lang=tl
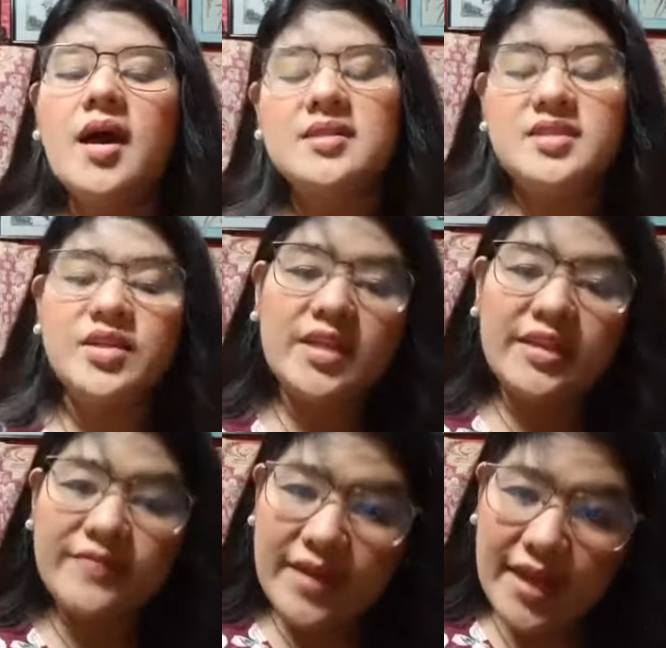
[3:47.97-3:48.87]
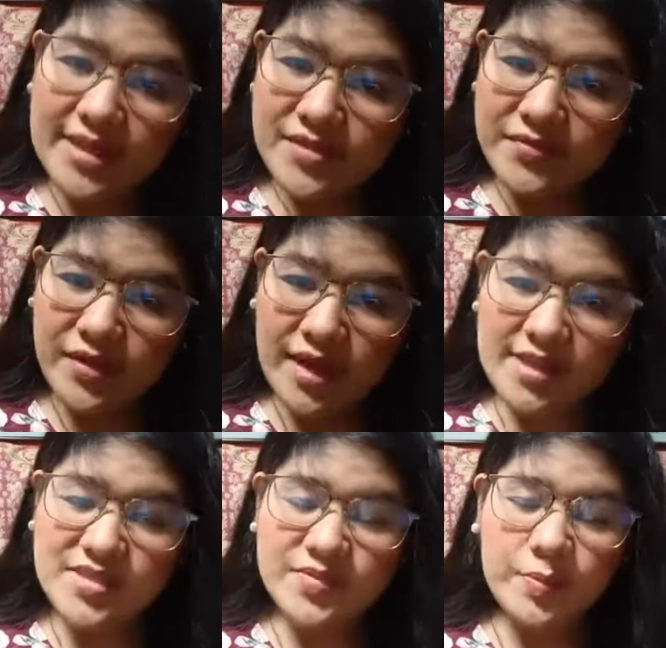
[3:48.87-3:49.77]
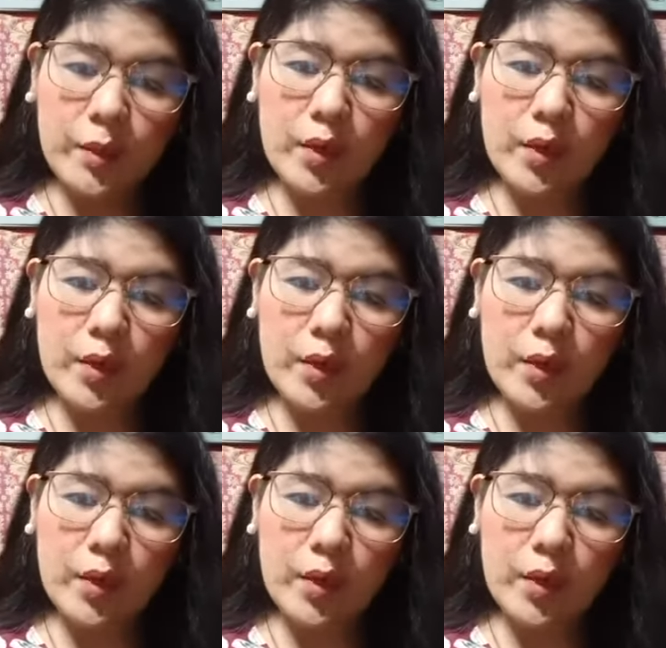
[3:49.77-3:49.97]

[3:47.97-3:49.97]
Sa certificates of grades po,